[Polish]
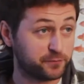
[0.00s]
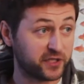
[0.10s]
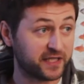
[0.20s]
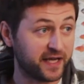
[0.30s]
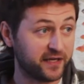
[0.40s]

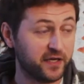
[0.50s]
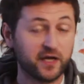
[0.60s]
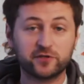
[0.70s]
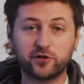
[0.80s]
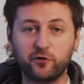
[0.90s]
przyklei,
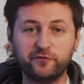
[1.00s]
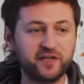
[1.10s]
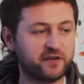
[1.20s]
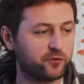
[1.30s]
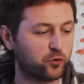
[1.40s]
czy
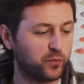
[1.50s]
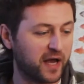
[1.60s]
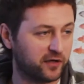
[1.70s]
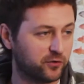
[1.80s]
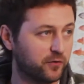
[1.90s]
owinie wokół
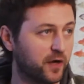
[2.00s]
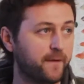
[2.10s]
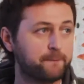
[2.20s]
blanku.